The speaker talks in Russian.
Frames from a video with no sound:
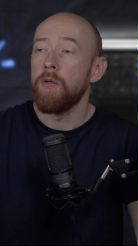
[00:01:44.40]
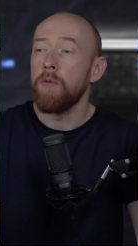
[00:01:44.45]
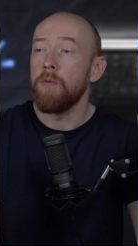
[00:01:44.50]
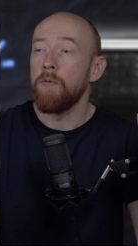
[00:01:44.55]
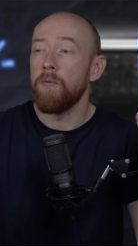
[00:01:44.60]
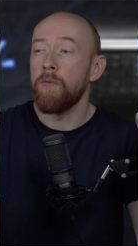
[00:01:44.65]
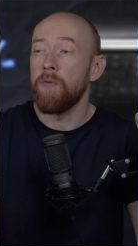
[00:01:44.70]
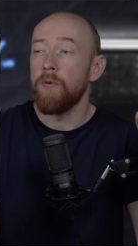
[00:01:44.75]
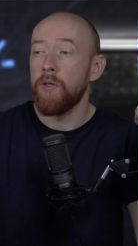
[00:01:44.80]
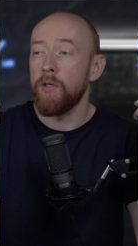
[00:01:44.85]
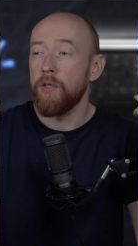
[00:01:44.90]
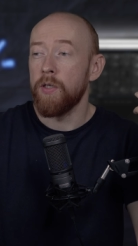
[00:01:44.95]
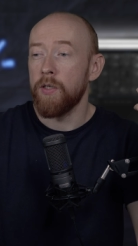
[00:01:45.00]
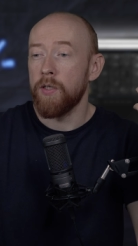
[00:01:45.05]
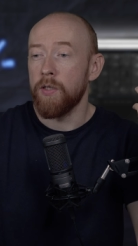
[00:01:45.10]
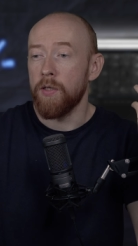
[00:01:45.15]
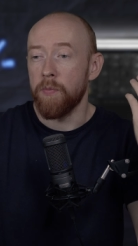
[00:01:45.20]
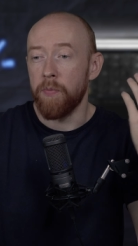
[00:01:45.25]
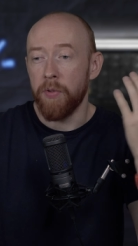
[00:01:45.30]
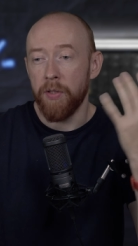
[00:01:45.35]

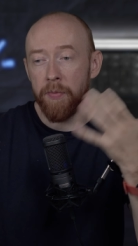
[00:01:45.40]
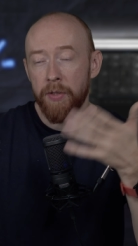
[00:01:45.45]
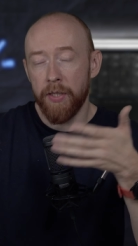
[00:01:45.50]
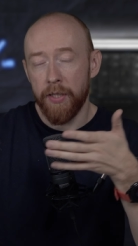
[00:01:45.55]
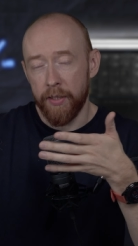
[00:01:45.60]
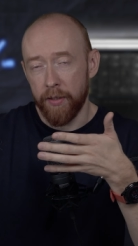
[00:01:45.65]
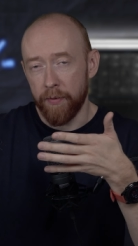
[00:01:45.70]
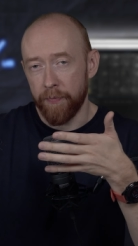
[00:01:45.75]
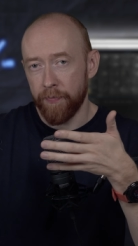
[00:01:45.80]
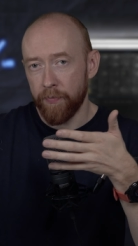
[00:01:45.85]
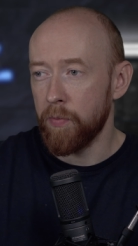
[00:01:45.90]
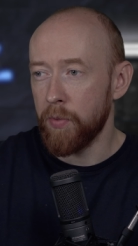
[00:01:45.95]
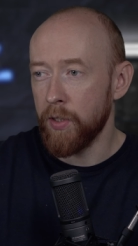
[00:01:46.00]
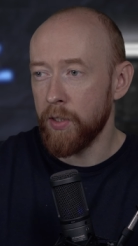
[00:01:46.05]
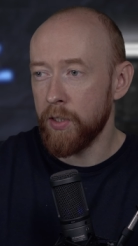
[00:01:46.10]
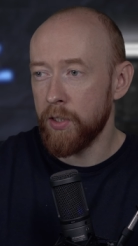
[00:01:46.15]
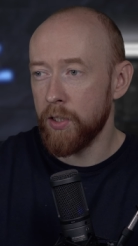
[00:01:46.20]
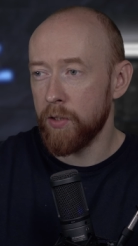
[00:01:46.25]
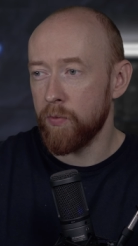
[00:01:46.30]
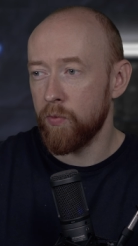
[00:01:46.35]
в премьере. Про
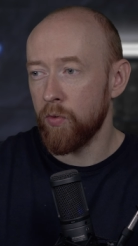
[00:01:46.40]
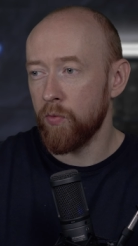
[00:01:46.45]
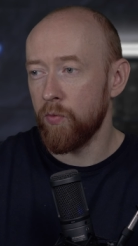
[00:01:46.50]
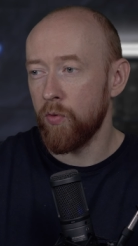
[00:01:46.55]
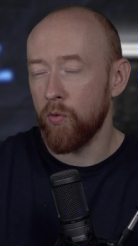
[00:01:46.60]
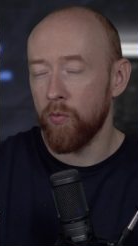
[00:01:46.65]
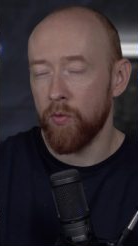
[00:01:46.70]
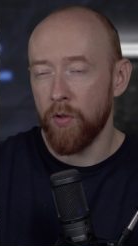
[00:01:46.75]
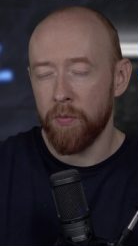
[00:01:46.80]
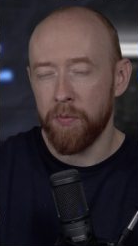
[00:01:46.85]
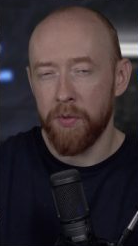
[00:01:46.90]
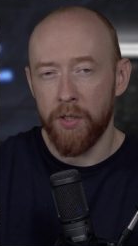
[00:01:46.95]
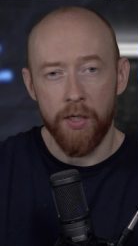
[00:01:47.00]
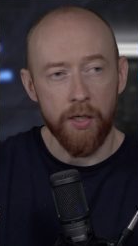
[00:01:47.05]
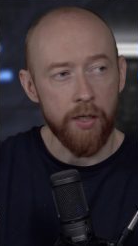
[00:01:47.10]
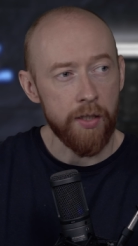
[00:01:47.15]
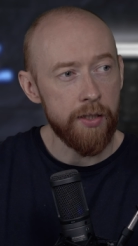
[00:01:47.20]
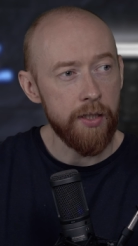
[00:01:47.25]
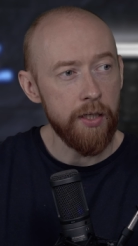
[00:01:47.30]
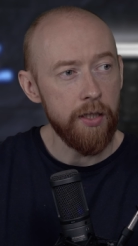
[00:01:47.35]
ingest workflow у
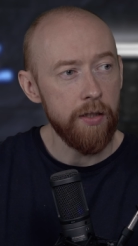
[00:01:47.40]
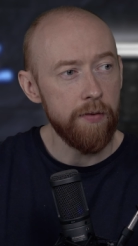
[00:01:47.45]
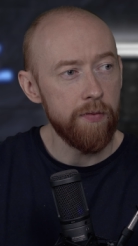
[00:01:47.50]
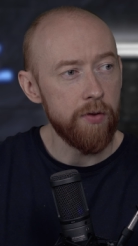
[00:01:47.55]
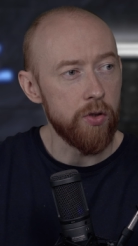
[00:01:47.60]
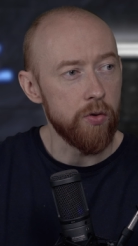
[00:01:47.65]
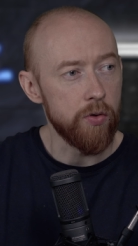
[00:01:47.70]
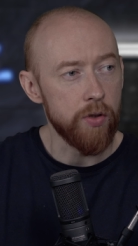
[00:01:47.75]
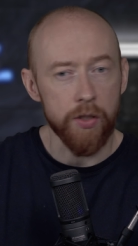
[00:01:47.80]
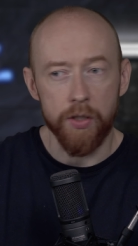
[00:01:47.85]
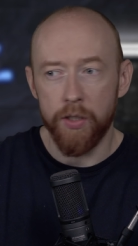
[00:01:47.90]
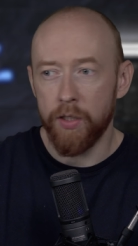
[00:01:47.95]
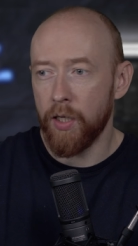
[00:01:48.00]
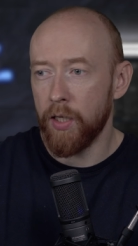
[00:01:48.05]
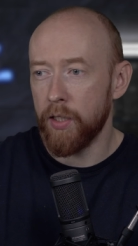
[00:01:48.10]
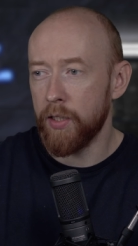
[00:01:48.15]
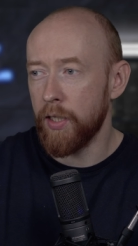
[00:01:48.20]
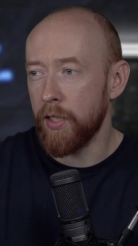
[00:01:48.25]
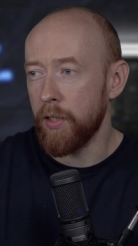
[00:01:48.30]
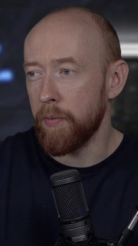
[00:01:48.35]
меня отдельное видео есть на
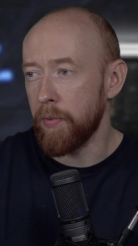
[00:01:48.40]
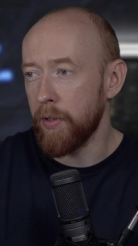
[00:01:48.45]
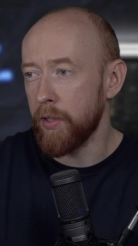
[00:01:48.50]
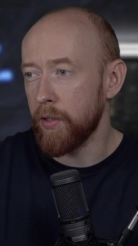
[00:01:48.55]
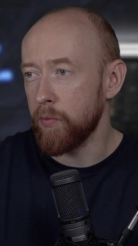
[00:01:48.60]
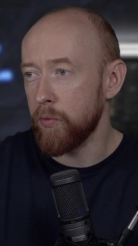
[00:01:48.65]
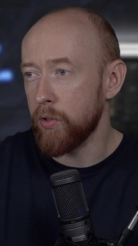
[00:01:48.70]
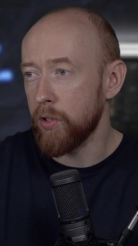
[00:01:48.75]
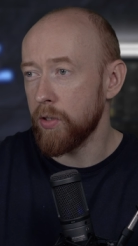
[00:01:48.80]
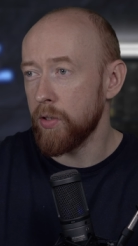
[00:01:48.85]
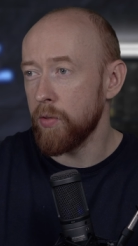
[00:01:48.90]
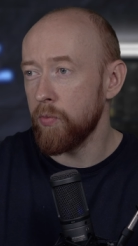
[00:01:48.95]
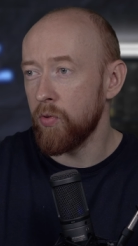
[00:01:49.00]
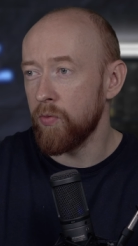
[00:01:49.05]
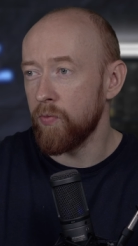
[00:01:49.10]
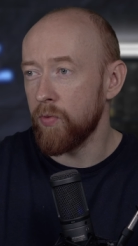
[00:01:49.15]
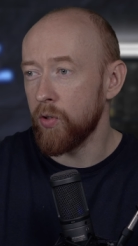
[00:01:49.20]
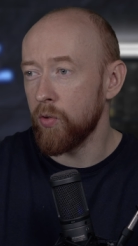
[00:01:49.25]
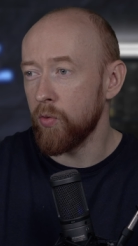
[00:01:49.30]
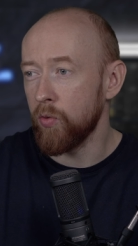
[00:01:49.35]
канале, поэтому сейчас не
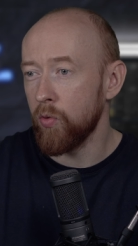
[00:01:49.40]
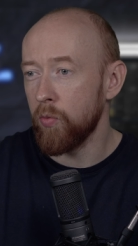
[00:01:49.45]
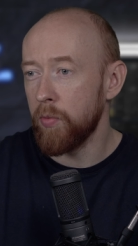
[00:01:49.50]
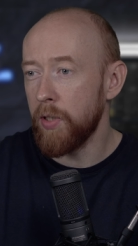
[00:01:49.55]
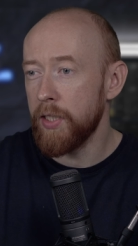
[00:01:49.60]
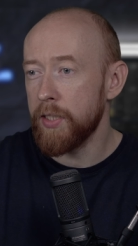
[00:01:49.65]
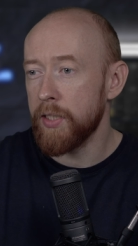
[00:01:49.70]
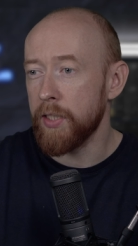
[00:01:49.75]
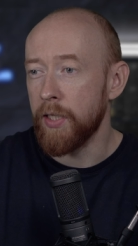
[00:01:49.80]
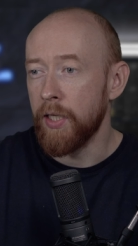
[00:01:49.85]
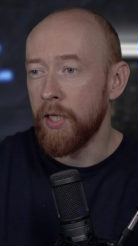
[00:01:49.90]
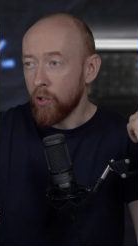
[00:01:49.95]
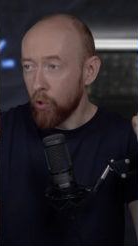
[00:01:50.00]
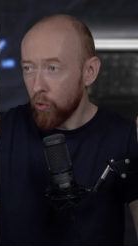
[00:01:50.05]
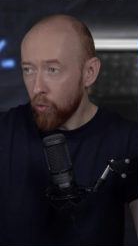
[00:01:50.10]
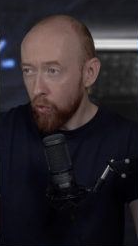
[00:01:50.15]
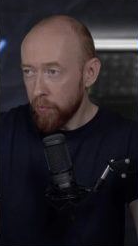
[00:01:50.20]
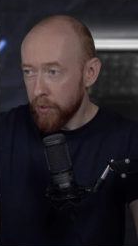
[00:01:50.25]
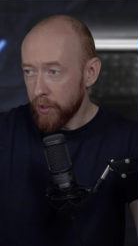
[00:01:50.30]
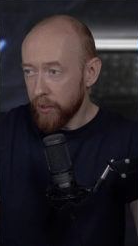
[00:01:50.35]
будем в это углубляться.
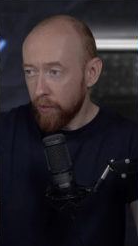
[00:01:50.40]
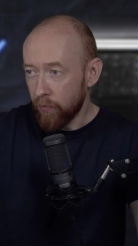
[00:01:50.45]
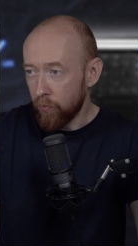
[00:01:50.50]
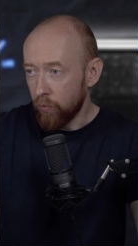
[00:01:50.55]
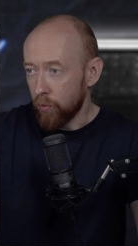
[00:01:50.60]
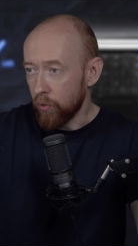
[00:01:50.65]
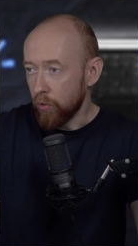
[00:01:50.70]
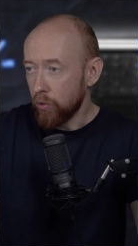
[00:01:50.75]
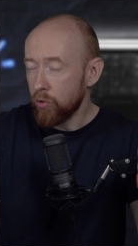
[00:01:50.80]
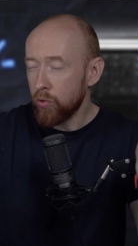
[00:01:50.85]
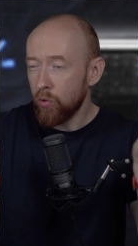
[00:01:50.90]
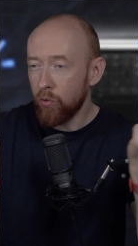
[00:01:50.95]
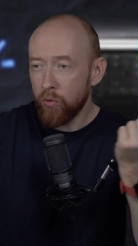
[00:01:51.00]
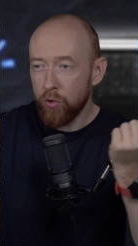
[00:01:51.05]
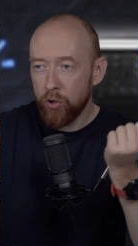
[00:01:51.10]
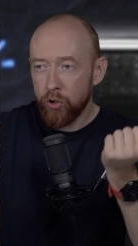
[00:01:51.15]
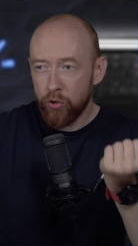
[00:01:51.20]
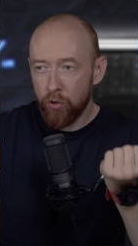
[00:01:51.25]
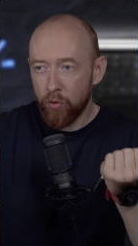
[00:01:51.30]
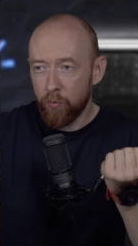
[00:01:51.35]
Кроме того, что он
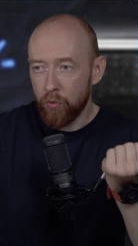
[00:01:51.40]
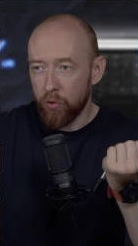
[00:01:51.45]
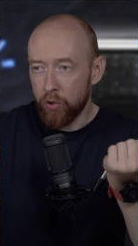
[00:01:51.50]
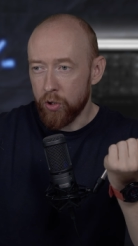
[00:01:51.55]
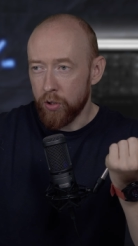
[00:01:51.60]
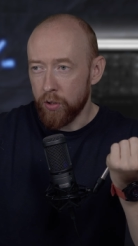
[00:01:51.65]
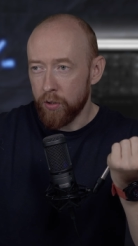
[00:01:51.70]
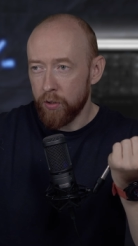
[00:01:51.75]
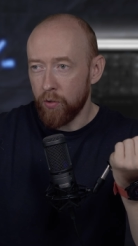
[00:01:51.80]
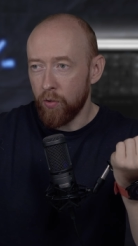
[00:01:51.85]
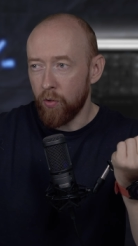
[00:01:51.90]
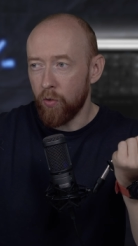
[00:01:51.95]
еще может?